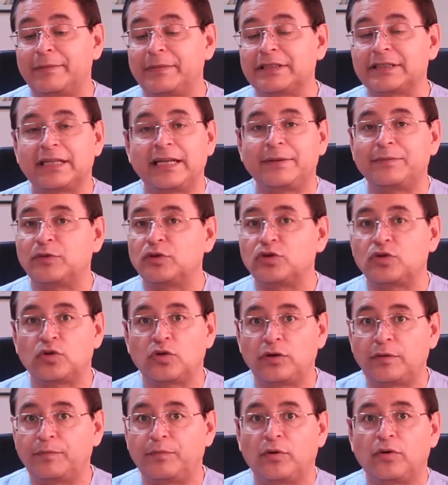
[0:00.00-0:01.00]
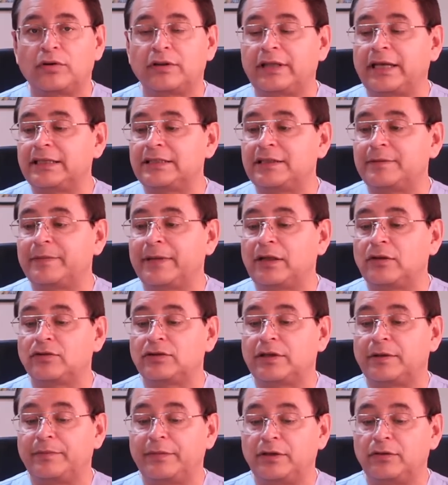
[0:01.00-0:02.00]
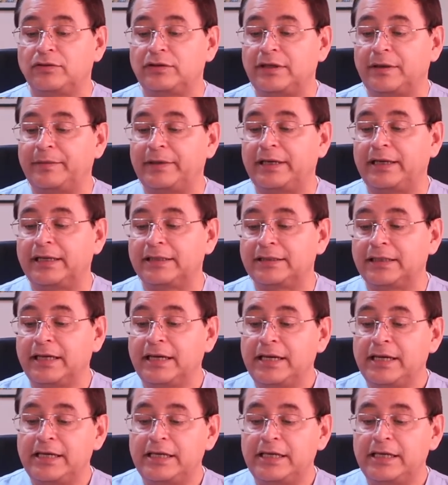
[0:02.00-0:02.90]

mezclemos no importa, estimados amigos y amigas,